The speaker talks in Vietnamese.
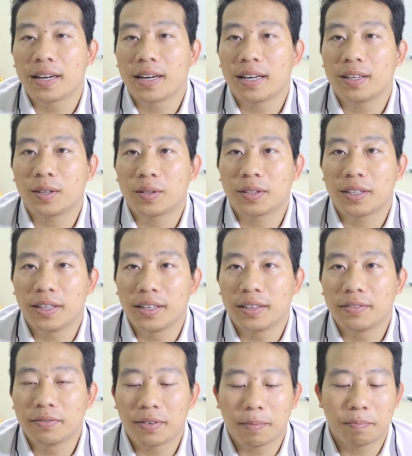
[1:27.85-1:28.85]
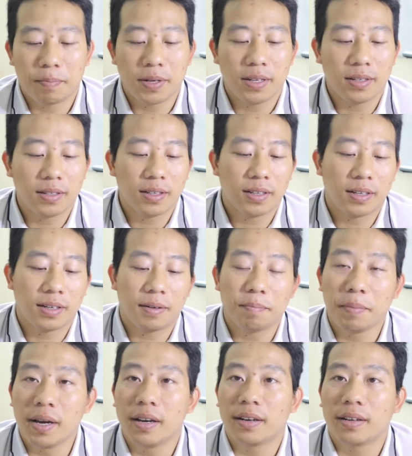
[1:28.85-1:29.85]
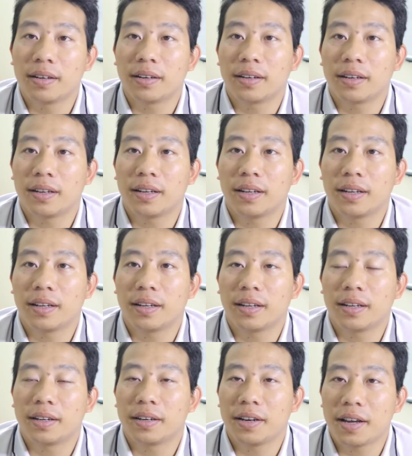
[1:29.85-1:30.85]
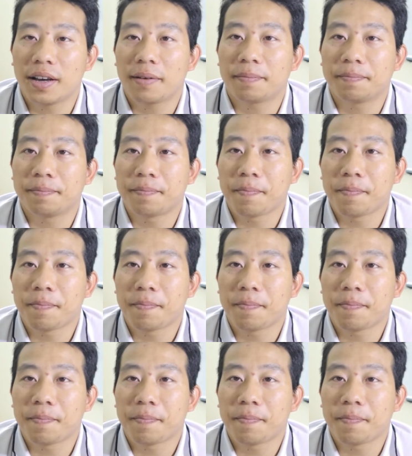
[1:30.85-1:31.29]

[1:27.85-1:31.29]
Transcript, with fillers: khá là có tiếng và pin uh, bền uh, đẹp